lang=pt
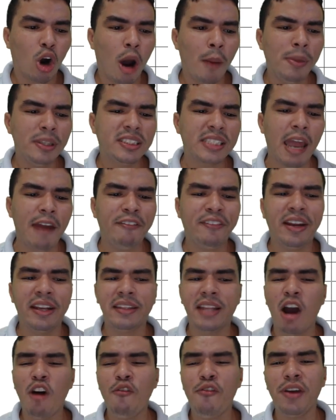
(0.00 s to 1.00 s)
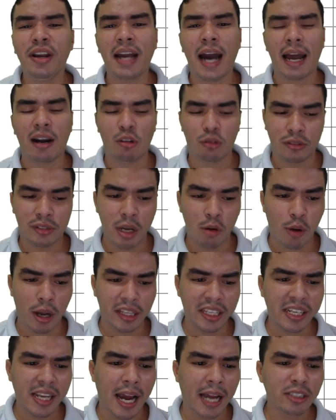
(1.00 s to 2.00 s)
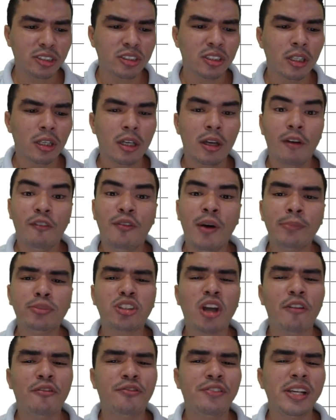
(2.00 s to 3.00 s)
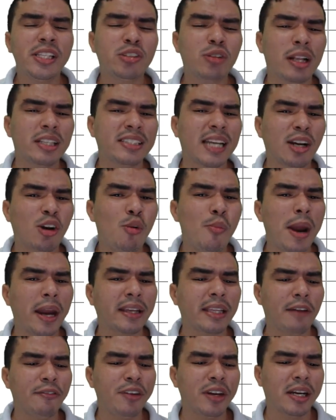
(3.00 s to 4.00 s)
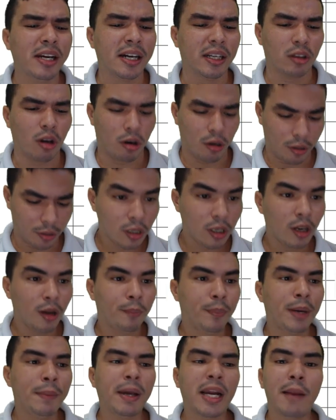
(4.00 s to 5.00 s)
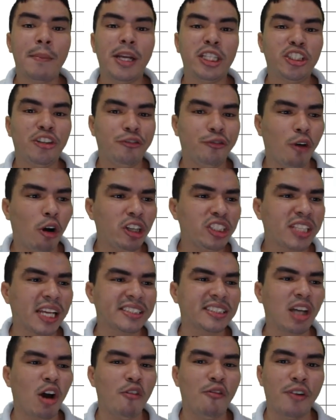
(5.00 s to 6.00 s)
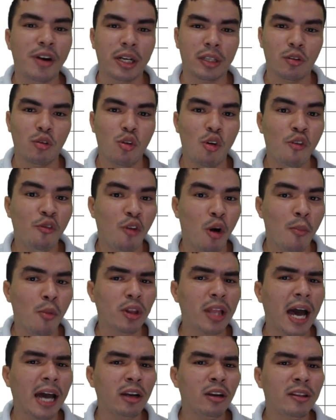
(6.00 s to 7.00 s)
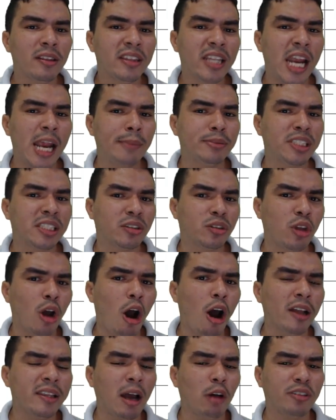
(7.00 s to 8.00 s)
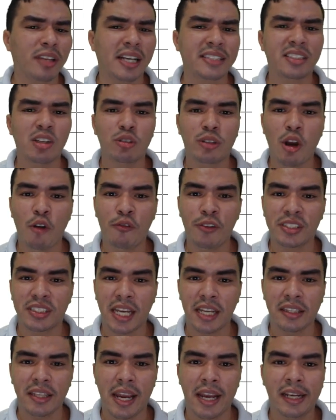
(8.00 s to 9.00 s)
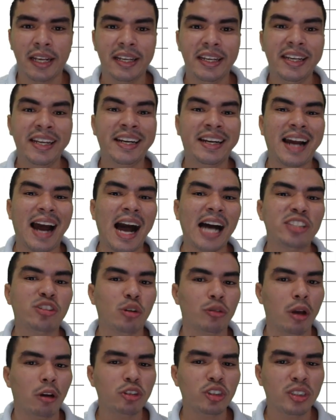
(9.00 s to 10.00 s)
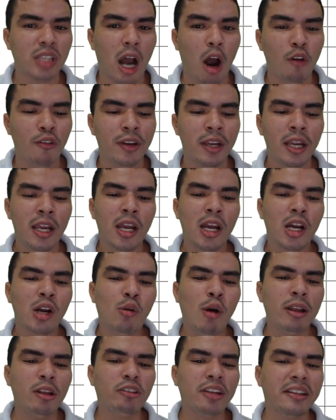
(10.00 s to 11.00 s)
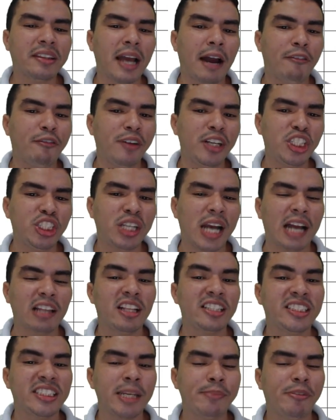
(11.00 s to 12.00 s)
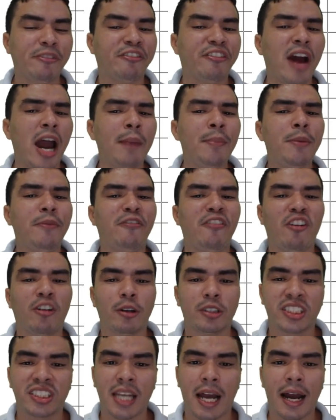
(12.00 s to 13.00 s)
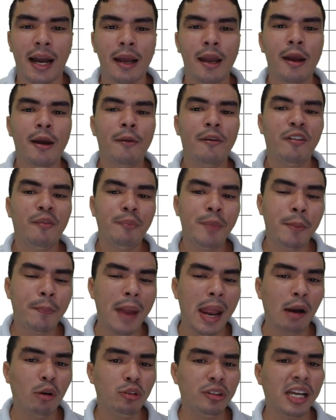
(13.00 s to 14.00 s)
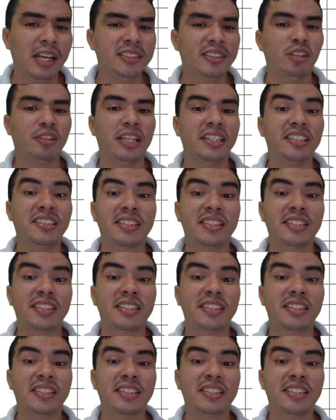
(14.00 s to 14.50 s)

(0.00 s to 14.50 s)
Observe que não ficaram tão alinhados. Vamos só visualizar como é que está ficando. Ó. Primeiramente, vou estar salvando o formulário. Lembre-se, toda alteração que eu fizer nele, e caso eu não salve, quando eu tentar fechá-lo, ele sempre vai me forçar, me perguntando se eu devo